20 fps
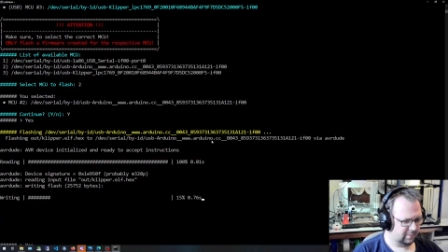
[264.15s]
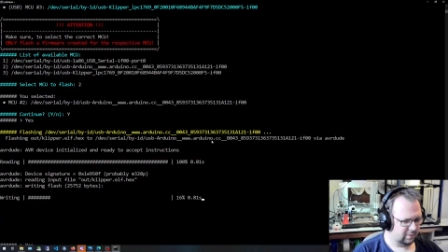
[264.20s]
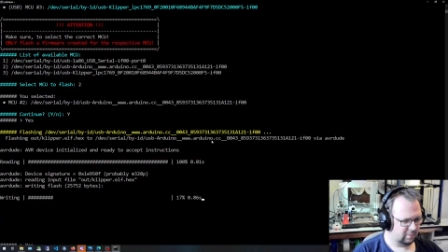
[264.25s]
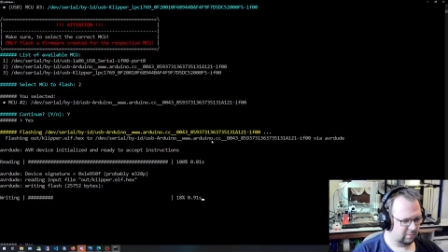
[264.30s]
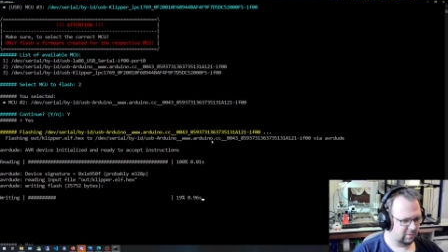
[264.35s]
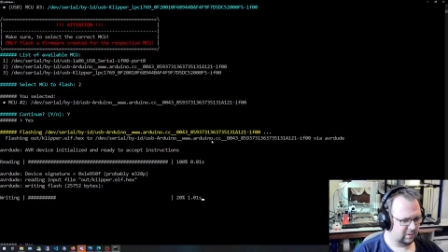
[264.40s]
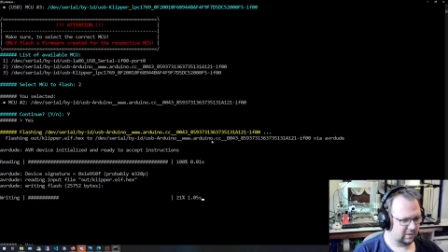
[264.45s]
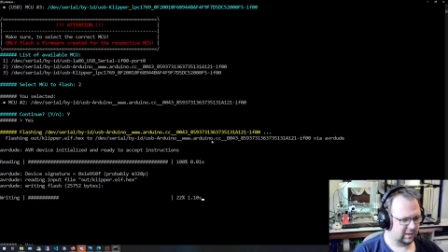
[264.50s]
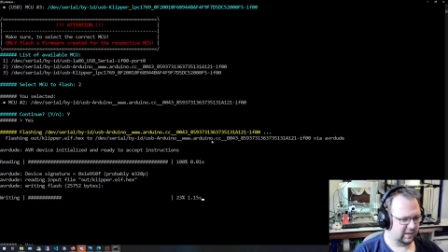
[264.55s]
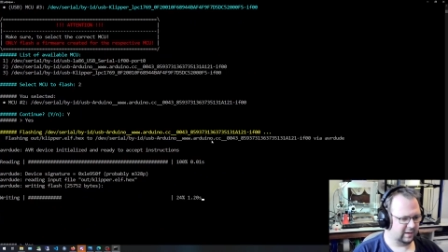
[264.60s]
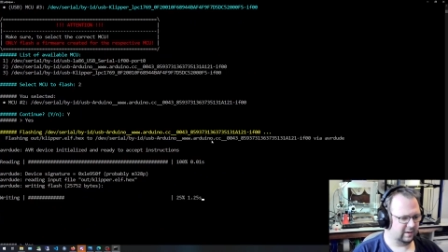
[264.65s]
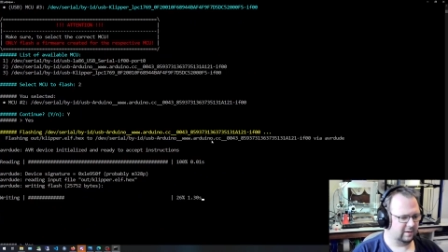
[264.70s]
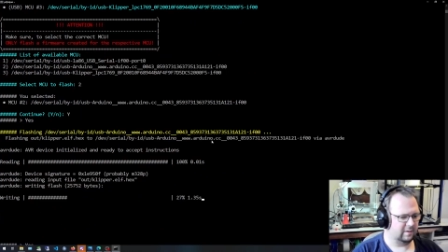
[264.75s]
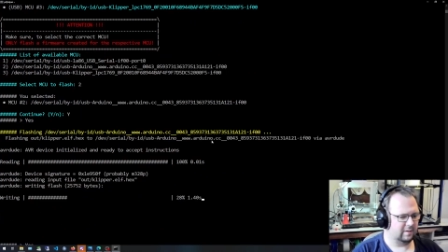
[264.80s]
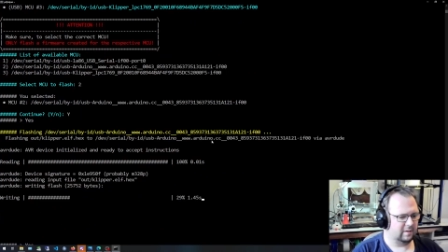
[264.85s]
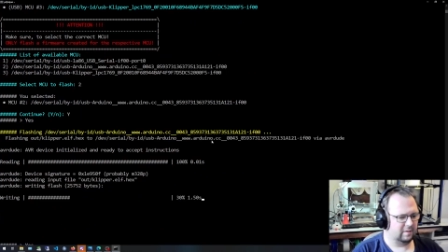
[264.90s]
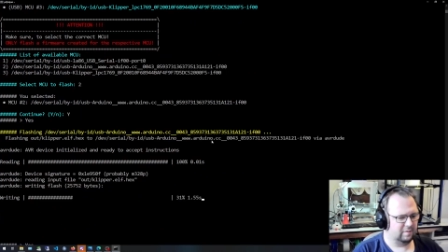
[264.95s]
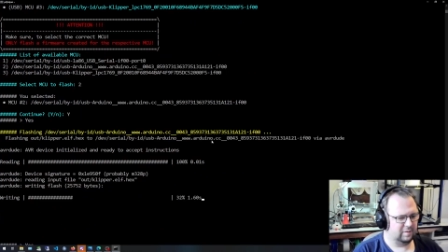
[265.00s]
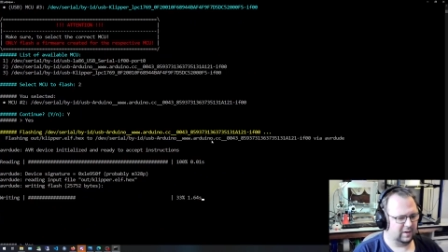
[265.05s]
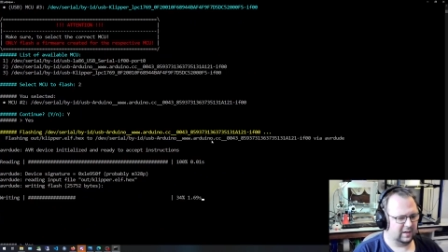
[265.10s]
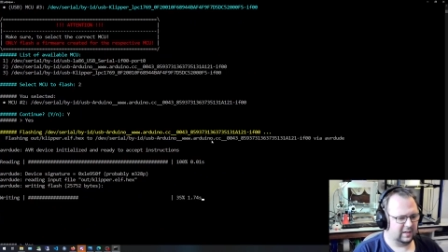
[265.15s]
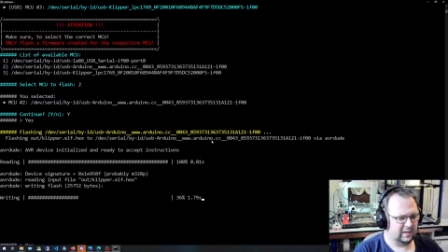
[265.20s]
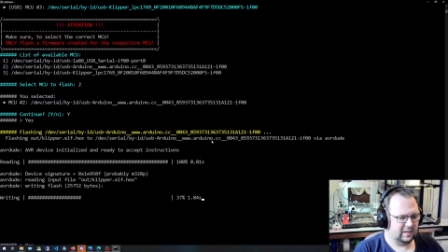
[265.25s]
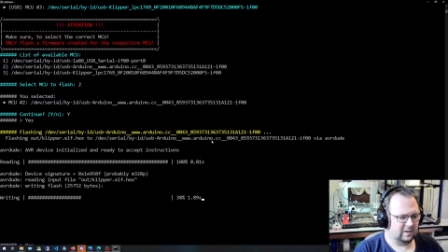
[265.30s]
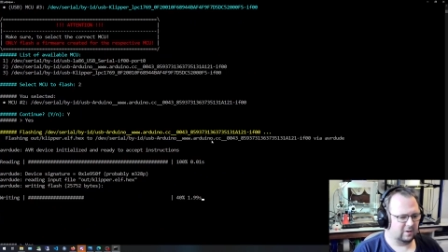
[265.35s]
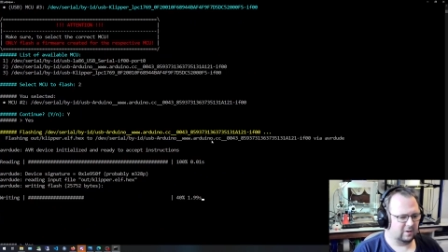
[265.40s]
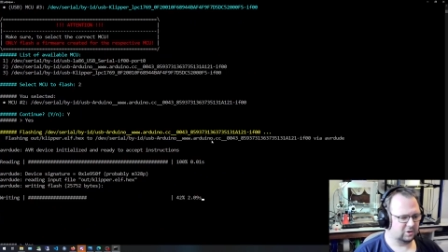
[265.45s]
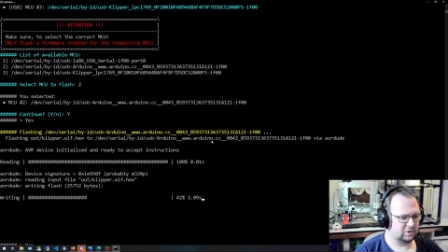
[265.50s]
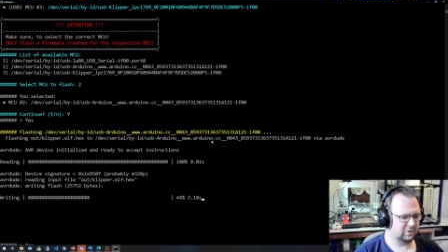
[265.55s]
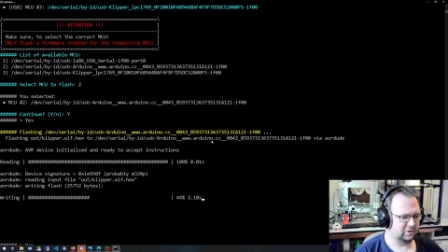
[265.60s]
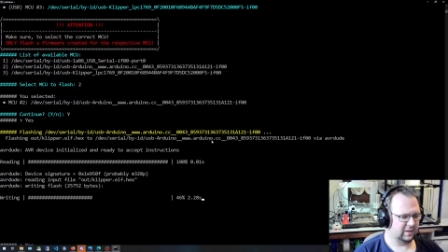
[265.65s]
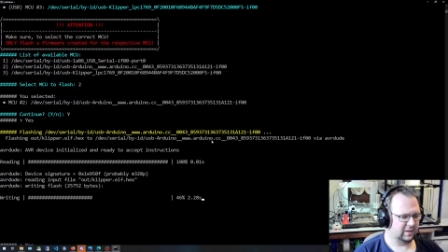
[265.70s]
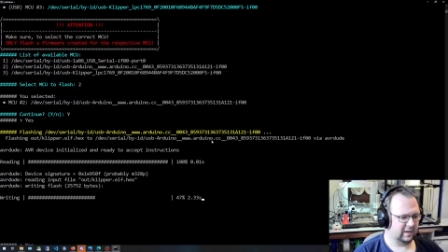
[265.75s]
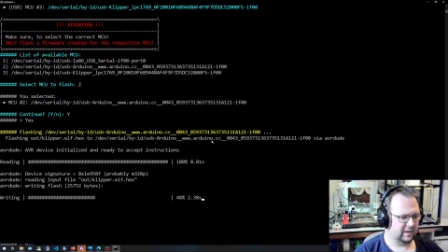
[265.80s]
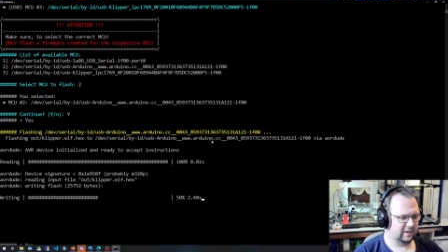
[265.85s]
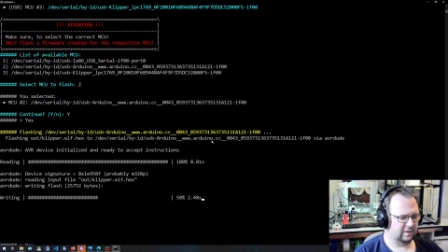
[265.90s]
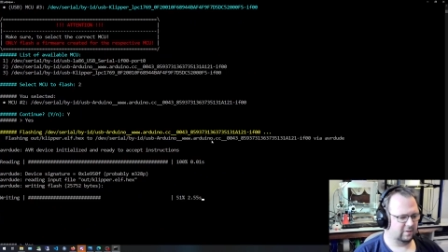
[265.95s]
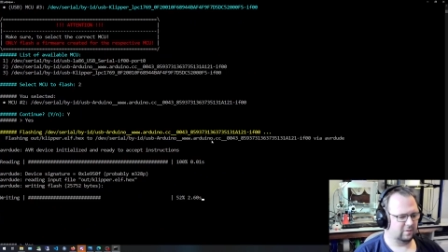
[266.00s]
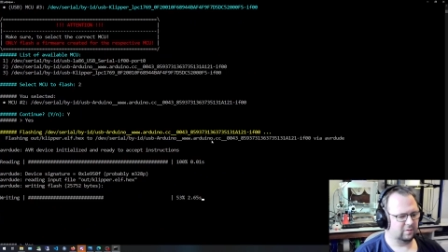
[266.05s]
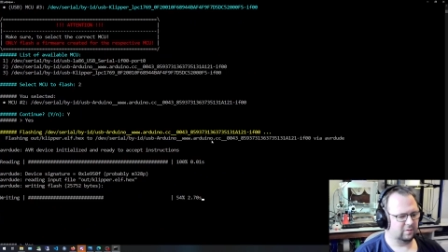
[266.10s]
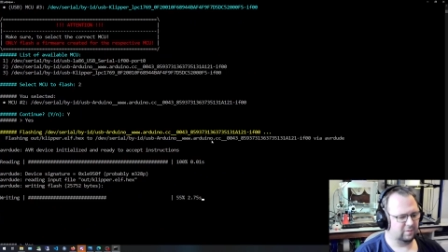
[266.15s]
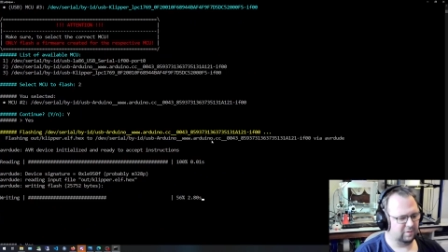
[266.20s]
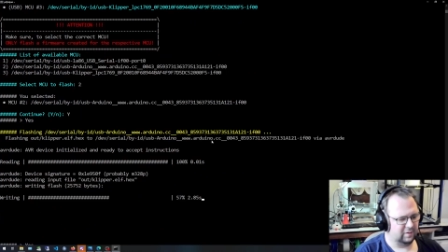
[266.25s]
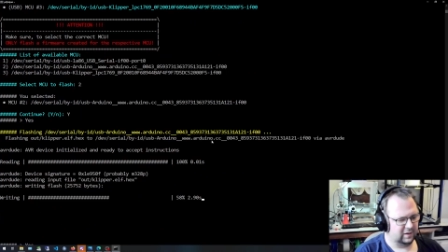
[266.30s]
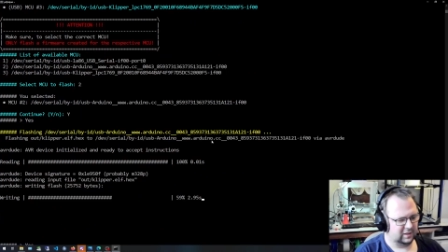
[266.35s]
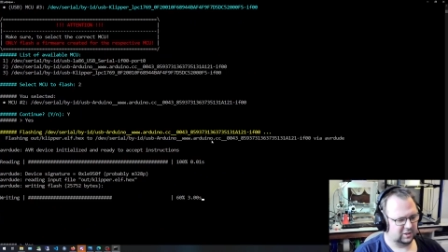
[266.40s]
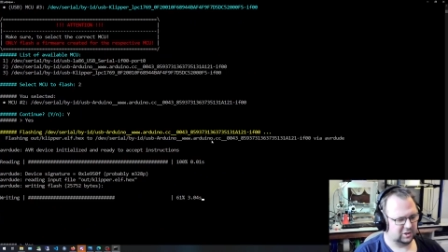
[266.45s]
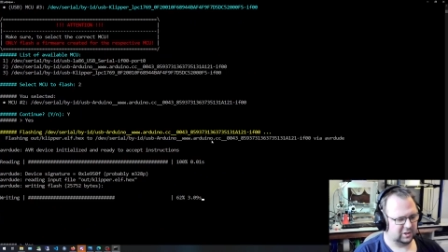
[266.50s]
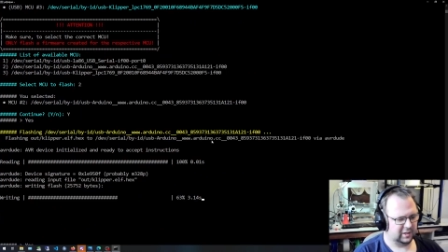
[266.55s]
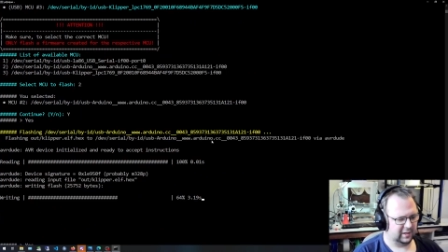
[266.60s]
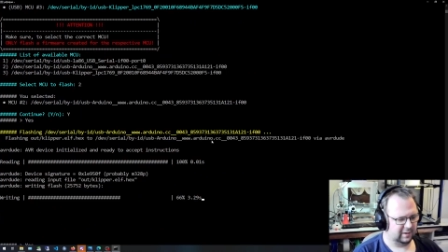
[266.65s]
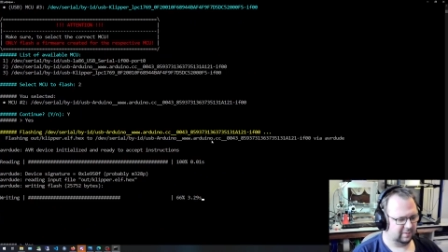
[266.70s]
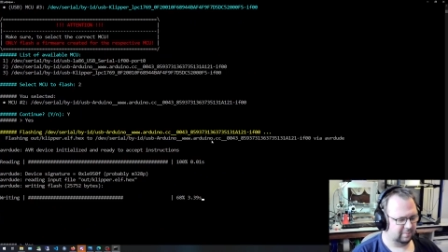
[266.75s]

Und dann fängt er auch schon an und flasht den.